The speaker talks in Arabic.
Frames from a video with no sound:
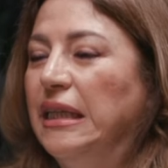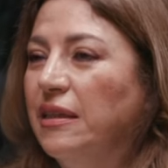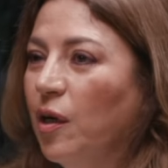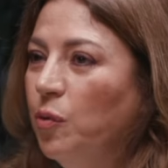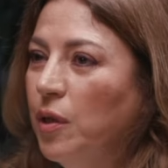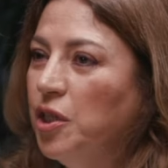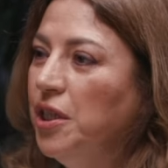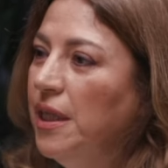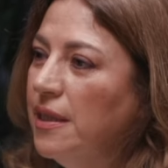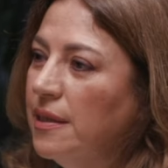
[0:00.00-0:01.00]
انت اول
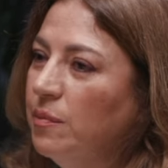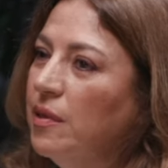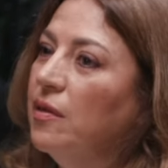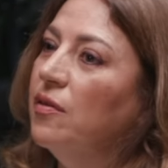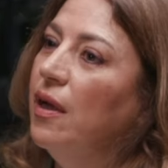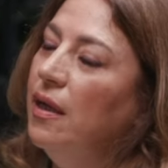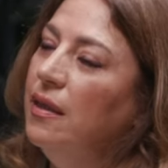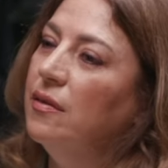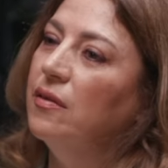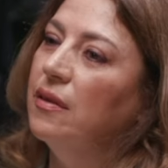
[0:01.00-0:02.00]
شيء لازم
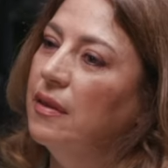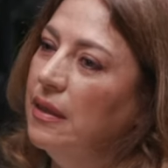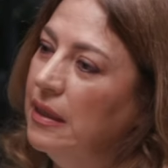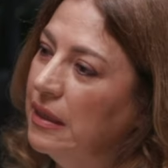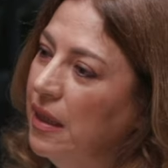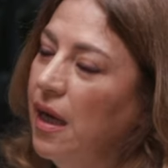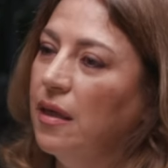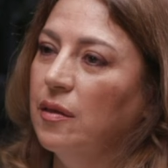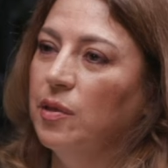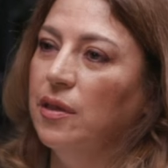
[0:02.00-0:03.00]
تطالع
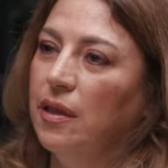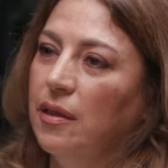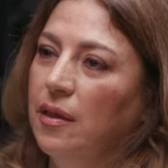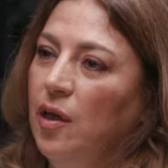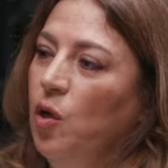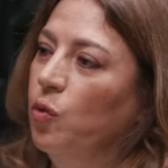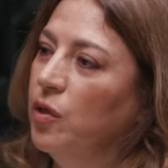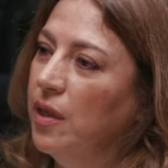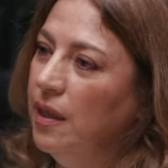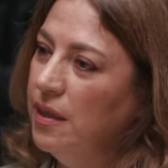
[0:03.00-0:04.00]
الطاقه تبعتك
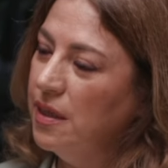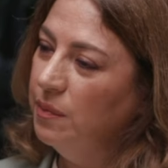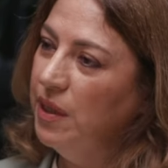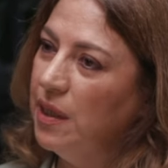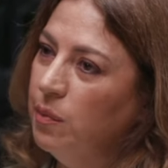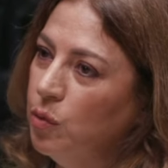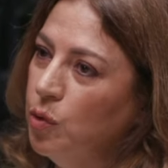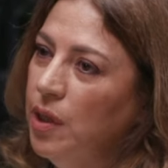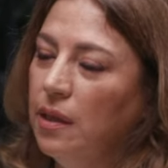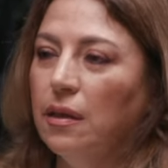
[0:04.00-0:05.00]
وتطالع السلبيات
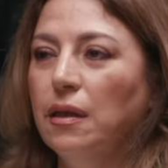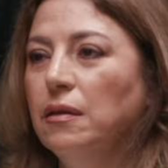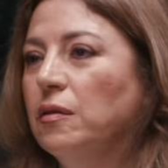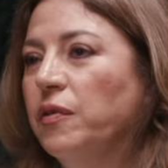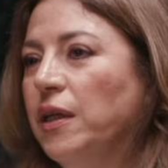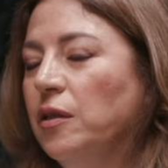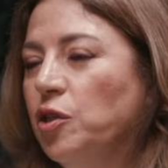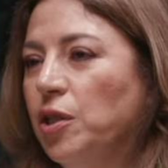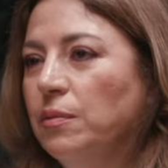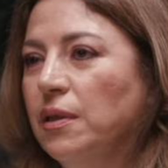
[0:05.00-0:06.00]
الموجوده حتى تقدر تفكر
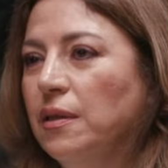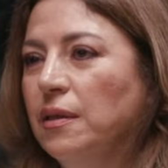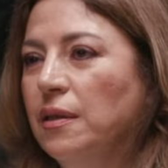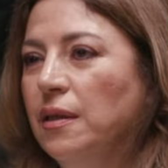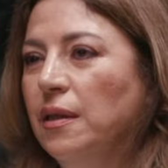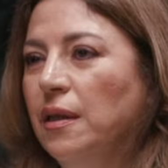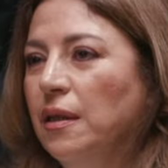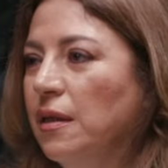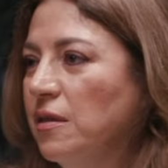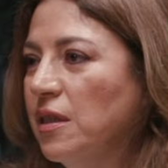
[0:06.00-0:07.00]
ايجابي
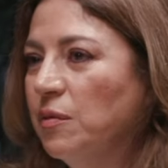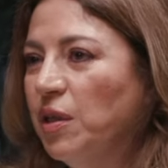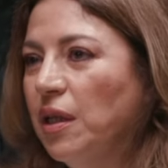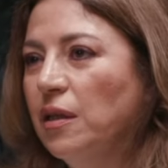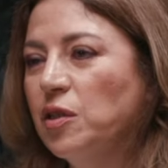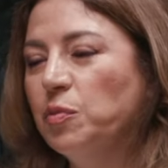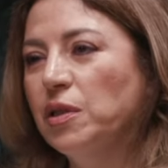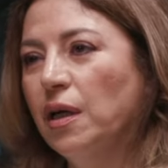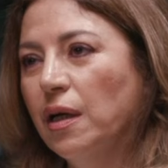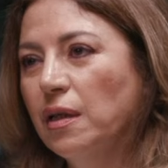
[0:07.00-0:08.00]
انت اذا ما تخلصت من
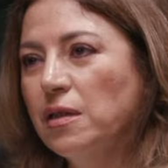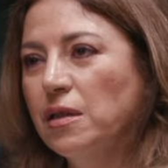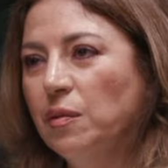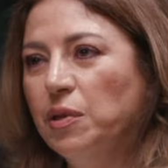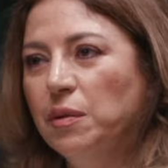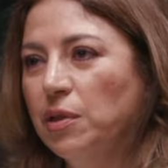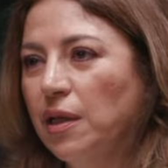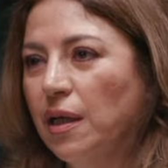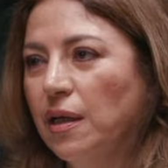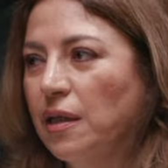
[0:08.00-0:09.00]
الطاقات السلبيه
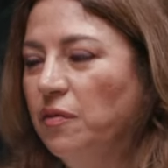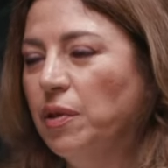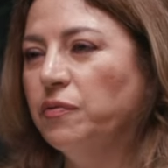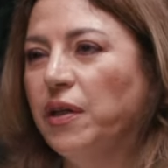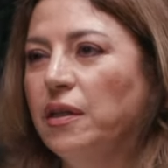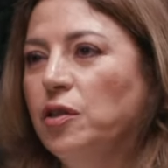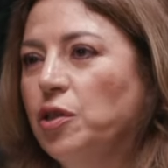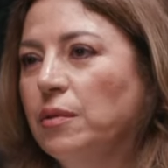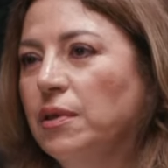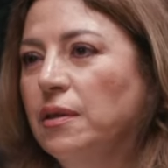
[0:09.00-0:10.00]
بداخلك كيف بدك تفكر
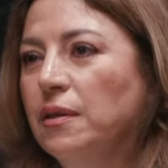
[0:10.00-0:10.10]
ايجابي